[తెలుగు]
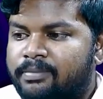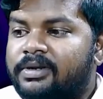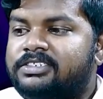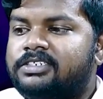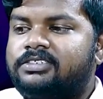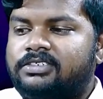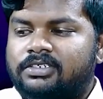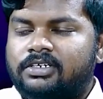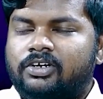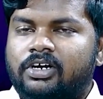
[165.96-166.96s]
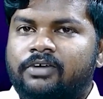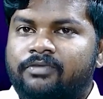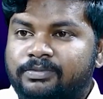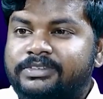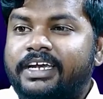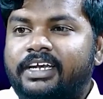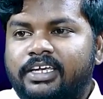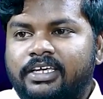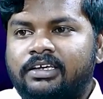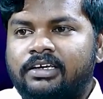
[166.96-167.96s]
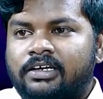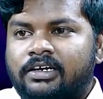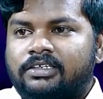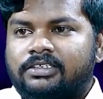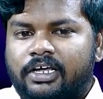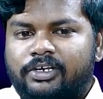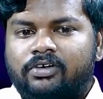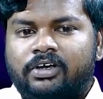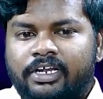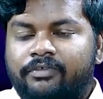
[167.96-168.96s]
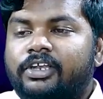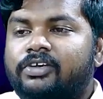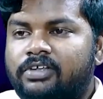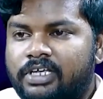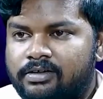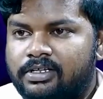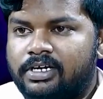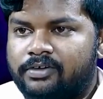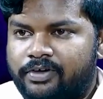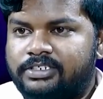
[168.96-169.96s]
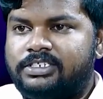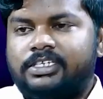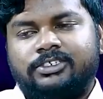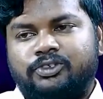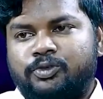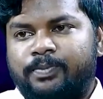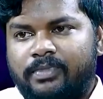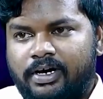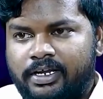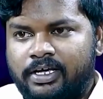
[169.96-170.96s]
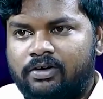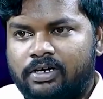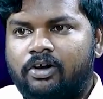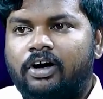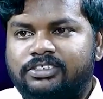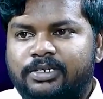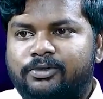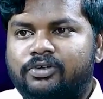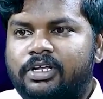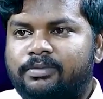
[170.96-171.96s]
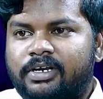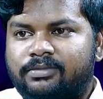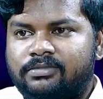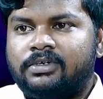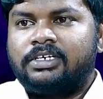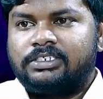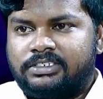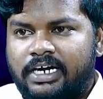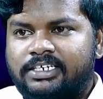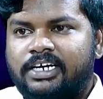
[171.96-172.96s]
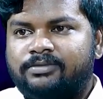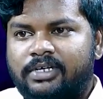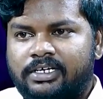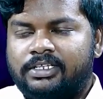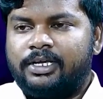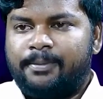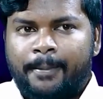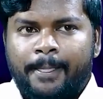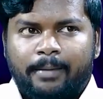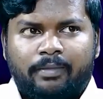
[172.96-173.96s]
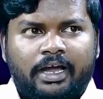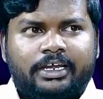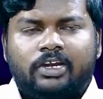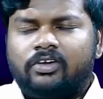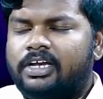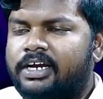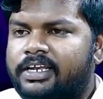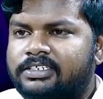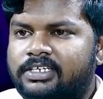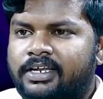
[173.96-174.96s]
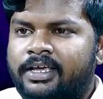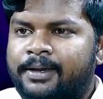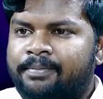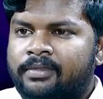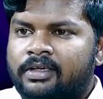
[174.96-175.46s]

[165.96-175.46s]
పబ్లిషర్స్ ఒక వెబ్సైట్ని దాని యొక్క రెవెన్యూని ఏ విధంగా ఫెచ్ చేయొచ్చు అనే ఒక కాన్సెప్ట్తోనే మనం స్టార్ట్ చేయడం జరిగింది మార్కెట్లో ఎక్కడైనా సరే